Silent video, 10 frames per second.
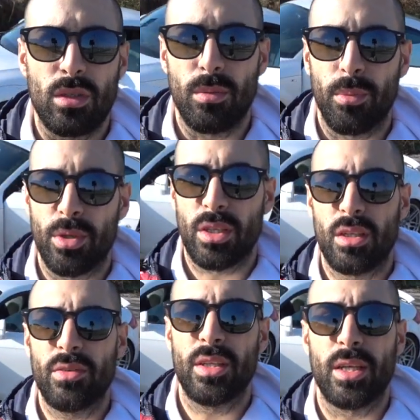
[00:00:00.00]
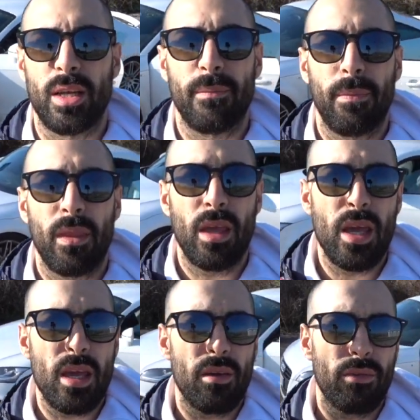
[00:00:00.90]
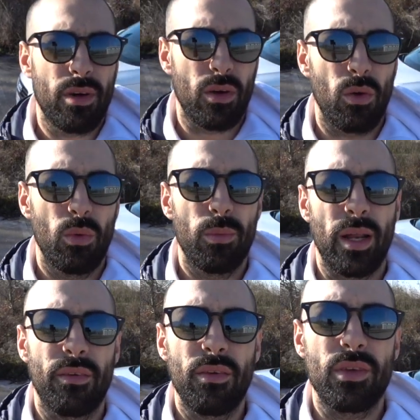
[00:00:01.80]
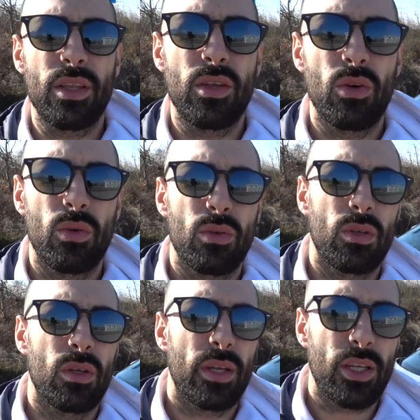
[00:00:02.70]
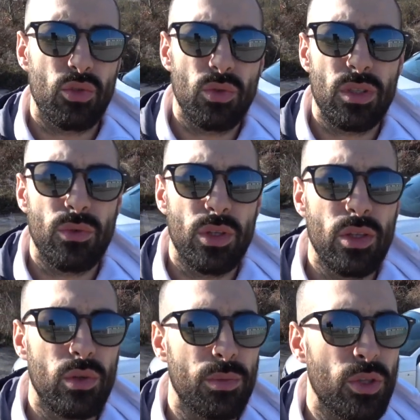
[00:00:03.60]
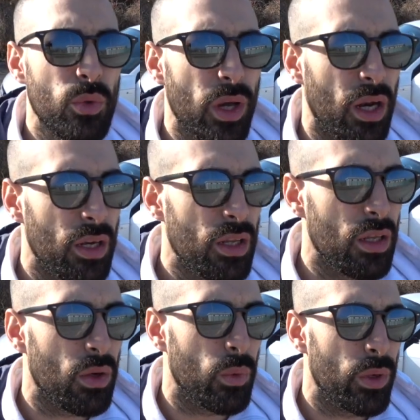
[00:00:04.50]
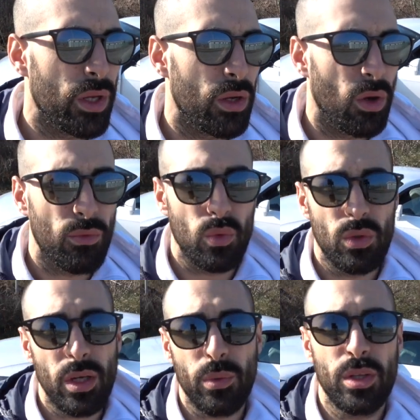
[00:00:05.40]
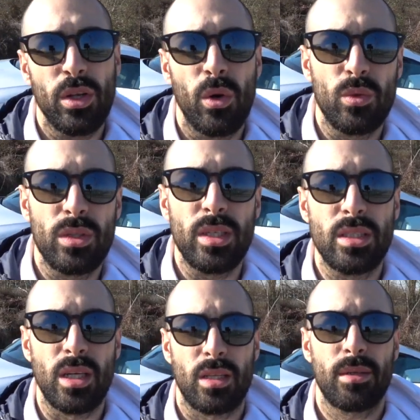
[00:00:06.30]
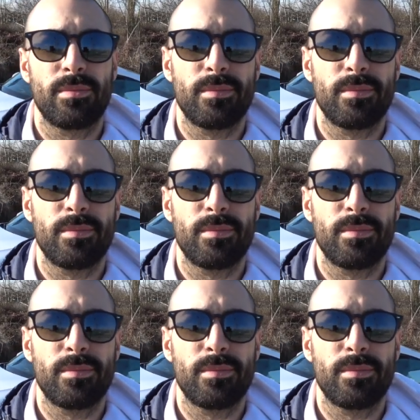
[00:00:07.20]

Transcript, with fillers: come potete vedere e farò un breve video eh, riassuntivo degli ultimi due anni in cui l'ho avuta e quindi l'ho utilizzata.